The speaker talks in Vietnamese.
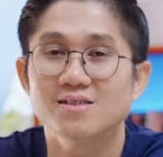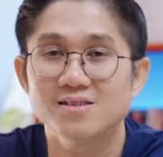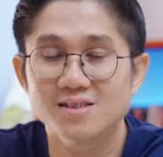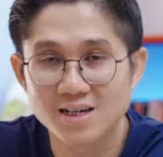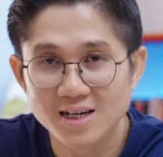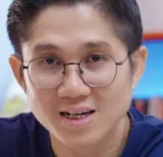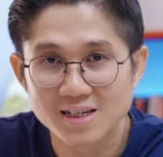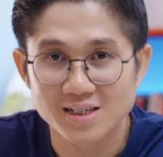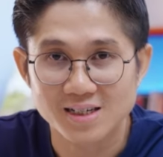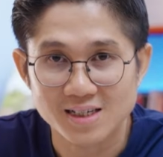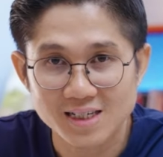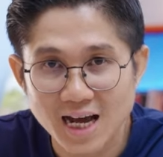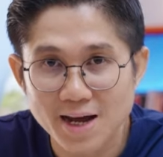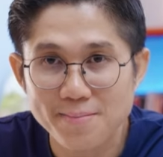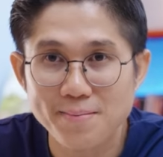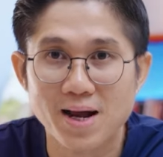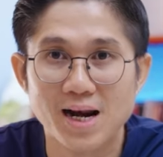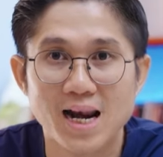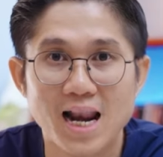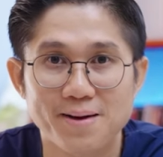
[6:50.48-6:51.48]
được những cái
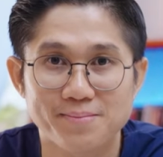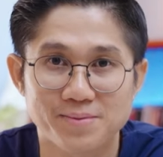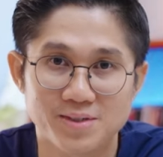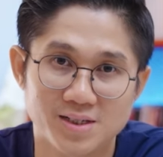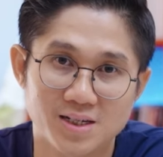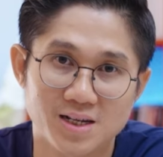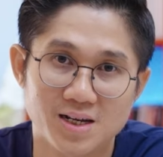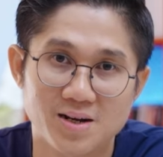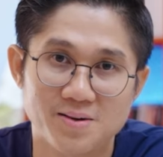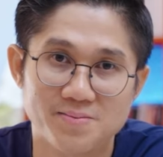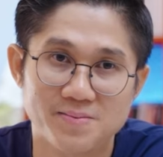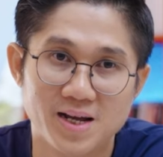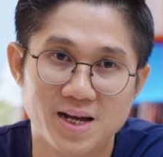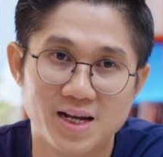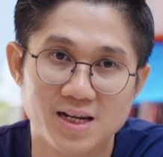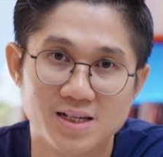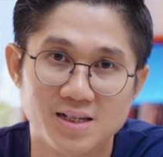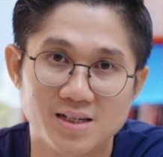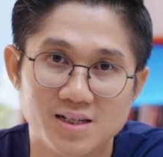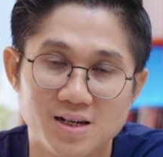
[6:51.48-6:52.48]
mà anh làm được ngày hôm
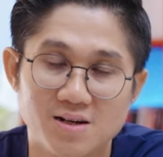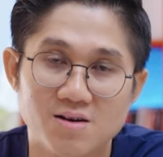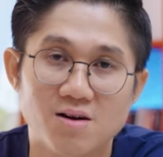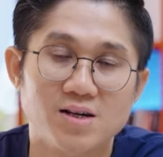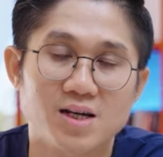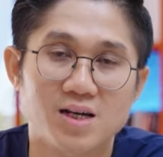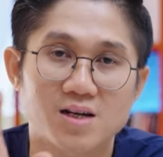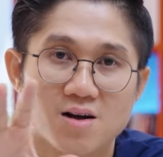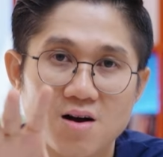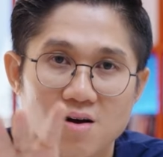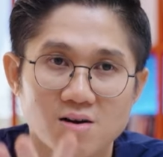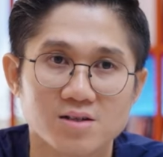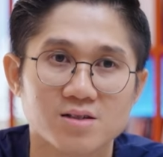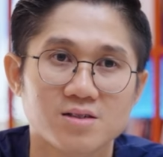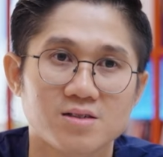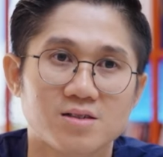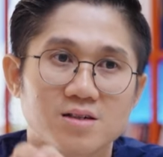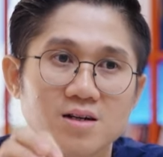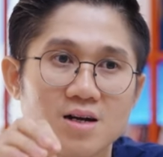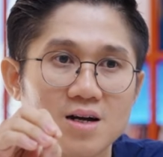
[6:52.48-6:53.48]
nay, để có cái con
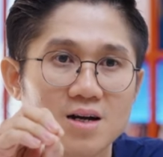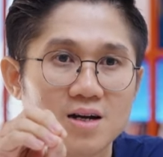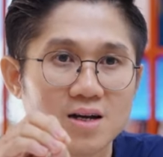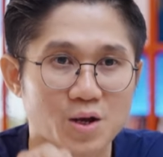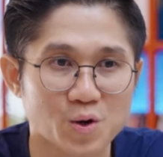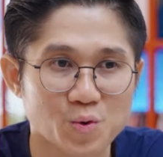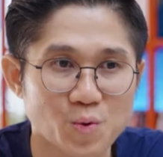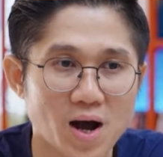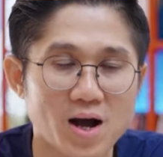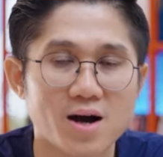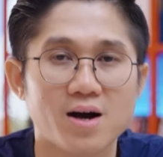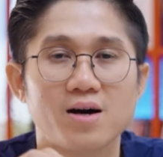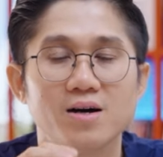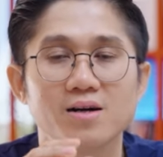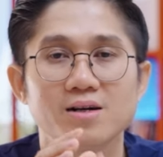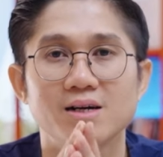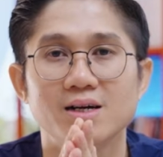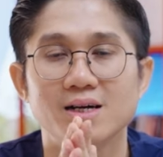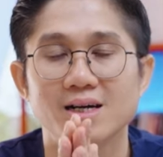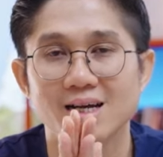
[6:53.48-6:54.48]
đường hiệu quả
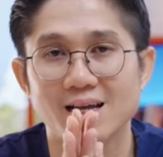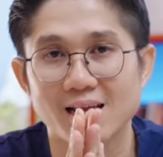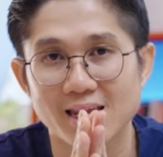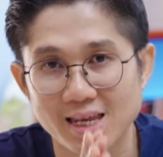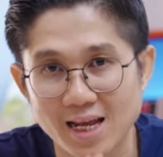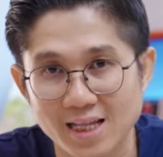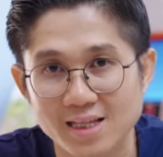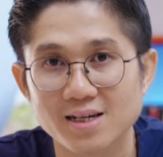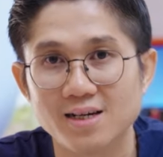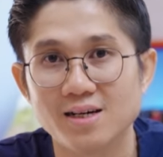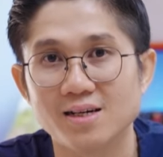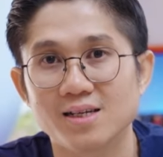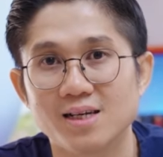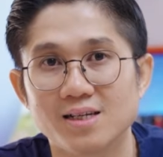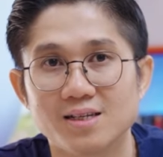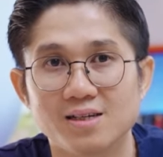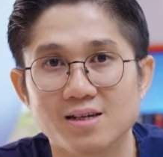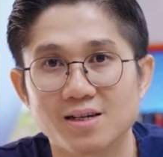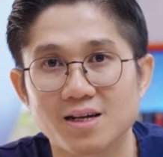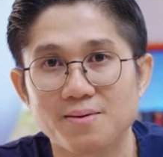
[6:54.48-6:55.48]
hơn, nhanh hơn
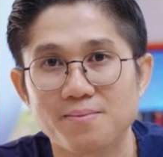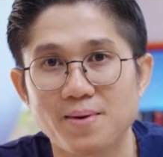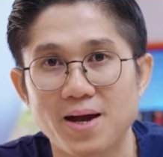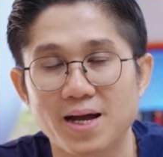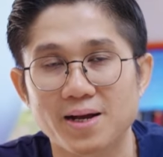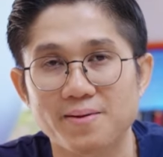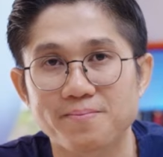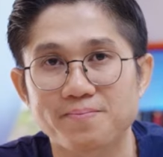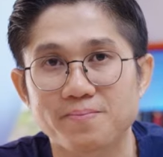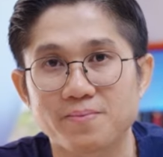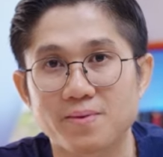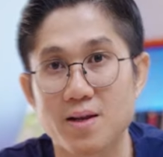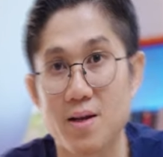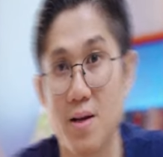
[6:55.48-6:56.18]
dành cho các bạn. Các bạn